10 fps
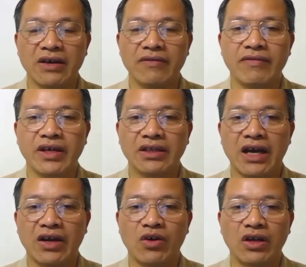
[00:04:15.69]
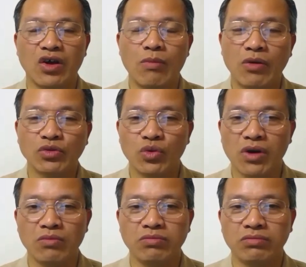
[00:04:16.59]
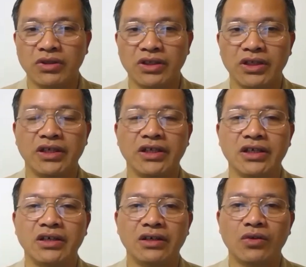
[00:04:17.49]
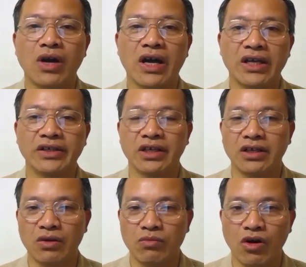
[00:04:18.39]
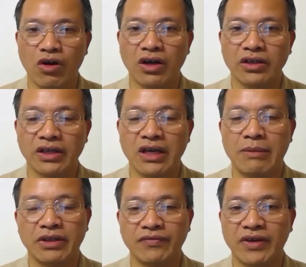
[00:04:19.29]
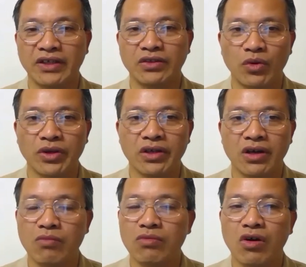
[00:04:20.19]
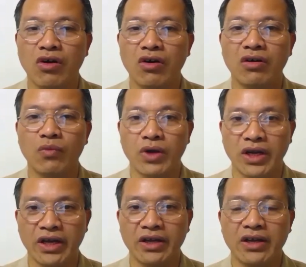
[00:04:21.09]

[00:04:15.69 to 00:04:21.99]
và anh đại hỏi là có bao cao su không thì cô gái kia trả lời có anh đại bảo thì vậy thì thôi không có quan hệ